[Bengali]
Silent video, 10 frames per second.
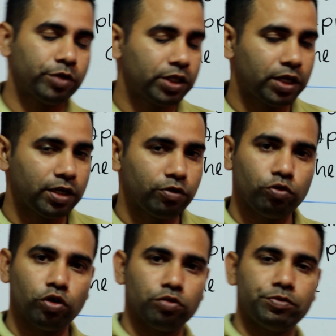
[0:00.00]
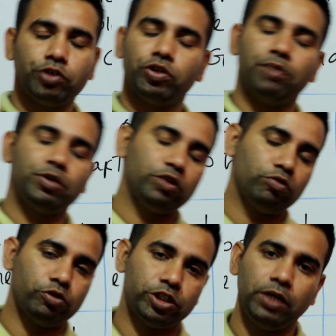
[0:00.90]
তোমাদেরকে কিন্তু গত ভিডিওতে আমি
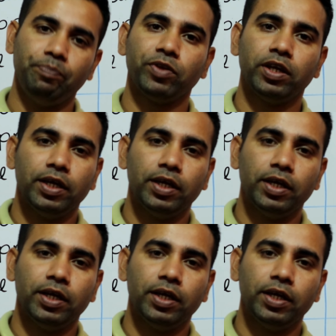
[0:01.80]
কিন্তু বলছি